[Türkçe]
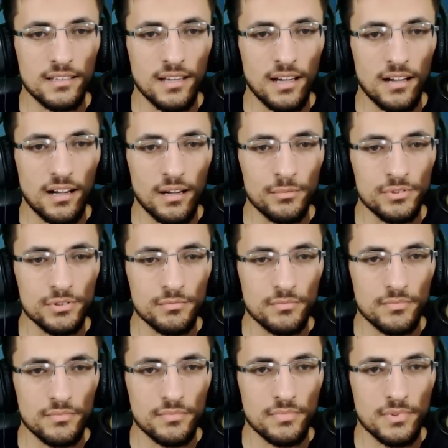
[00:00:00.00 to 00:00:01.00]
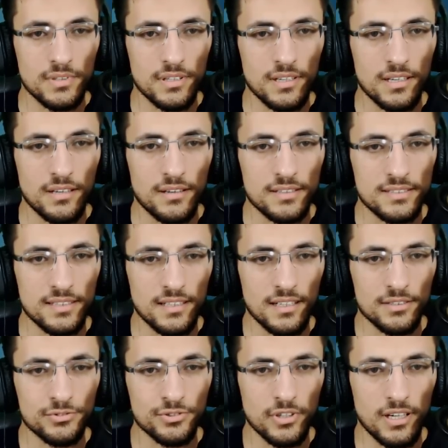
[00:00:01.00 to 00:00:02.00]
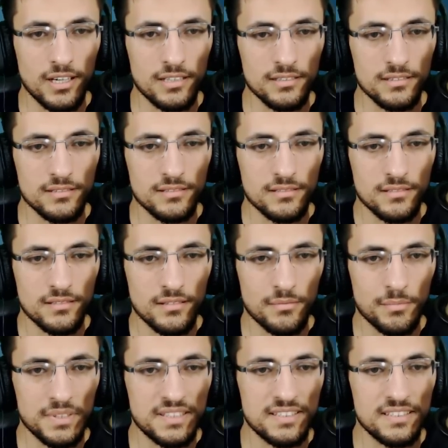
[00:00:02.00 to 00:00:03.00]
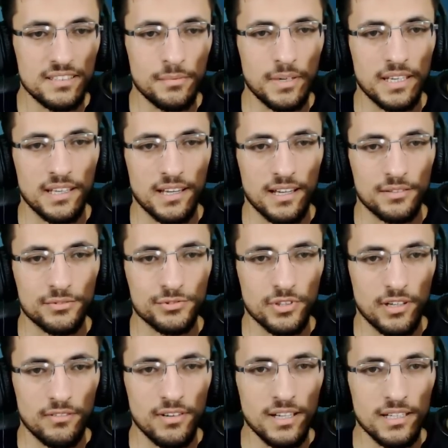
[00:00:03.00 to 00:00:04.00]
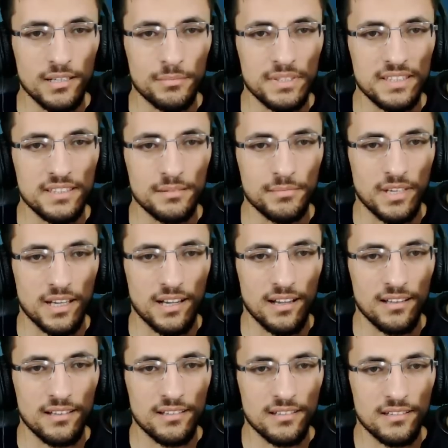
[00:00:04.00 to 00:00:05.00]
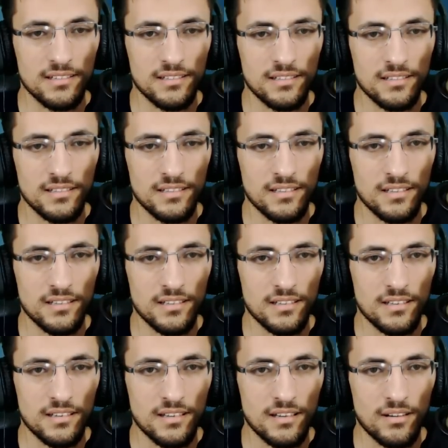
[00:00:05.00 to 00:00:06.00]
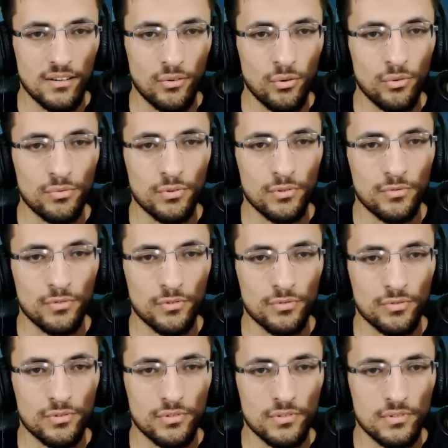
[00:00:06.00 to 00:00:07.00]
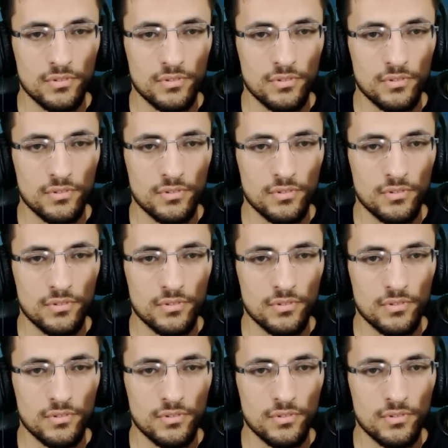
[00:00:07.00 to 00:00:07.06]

Ya abicim mesela şu an bitirdi beni yani. Şu an var ya bittim ya. Of of of.